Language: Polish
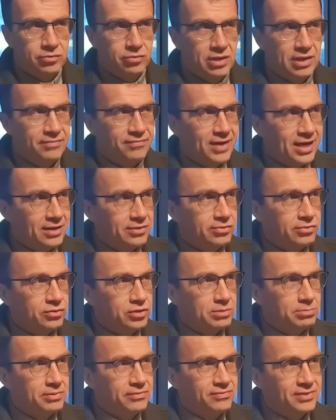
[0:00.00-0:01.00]
które warto,
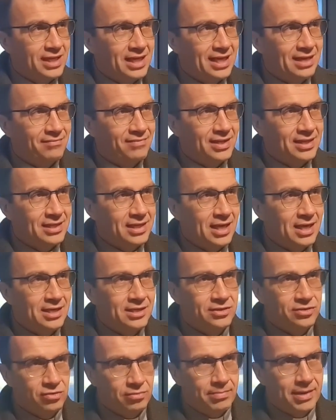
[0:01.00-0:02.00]
żeby w tej
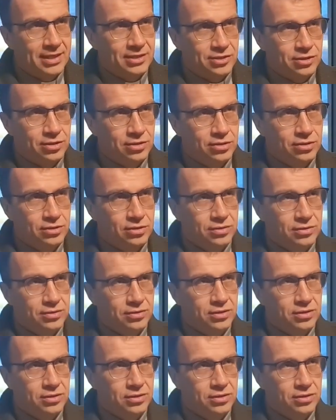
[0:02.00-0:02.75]
Ewangelii zobaczyć,